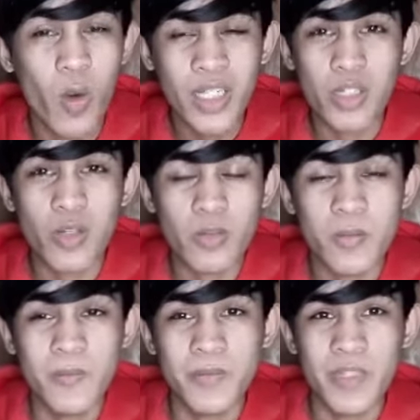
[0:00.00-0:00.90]
Huwag yung
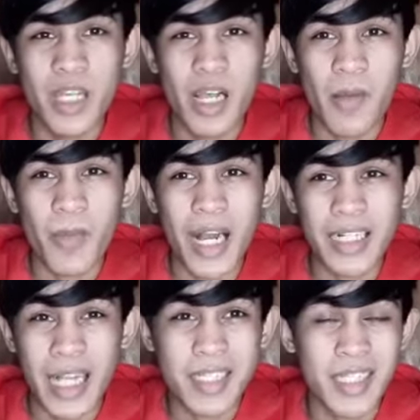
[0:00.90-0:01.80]

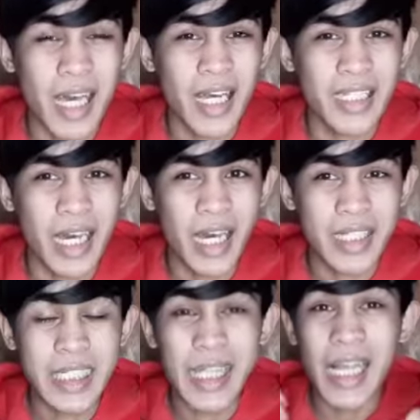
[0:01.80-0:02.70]
mag-asta ka na
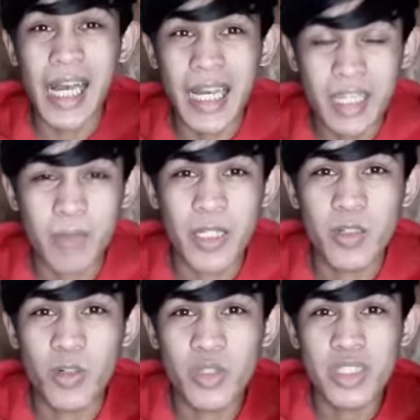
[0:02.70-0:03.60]
kilala ka ng
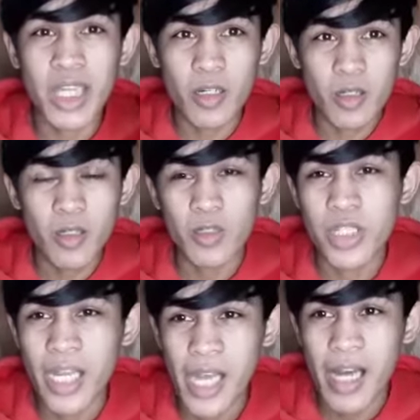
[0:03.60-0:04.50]
manonood sa'yo o
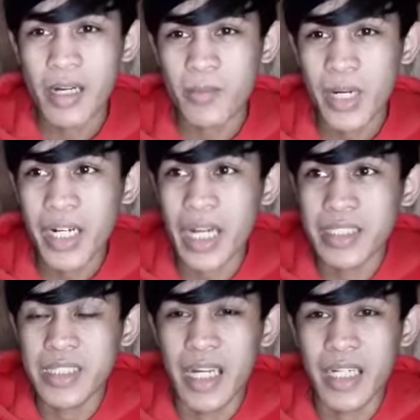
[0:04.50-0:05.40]
di kaya
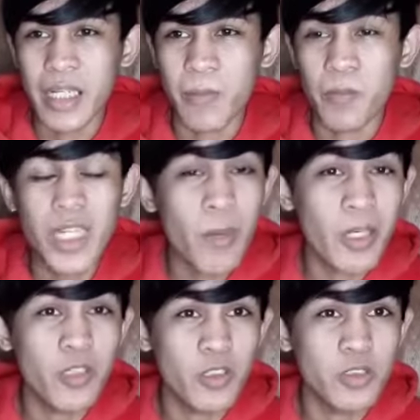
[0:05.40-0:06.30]
mag-asta ka na
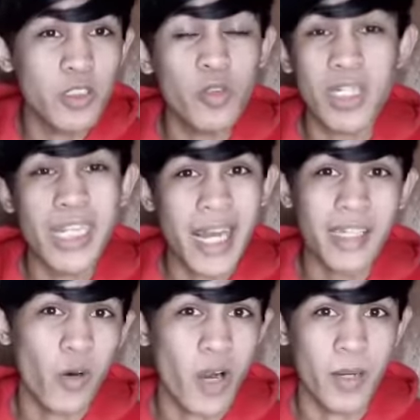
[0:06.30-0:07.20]
pinapanood yung
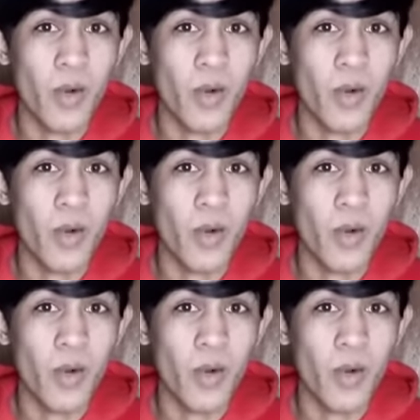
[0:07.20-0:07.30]
ginagawa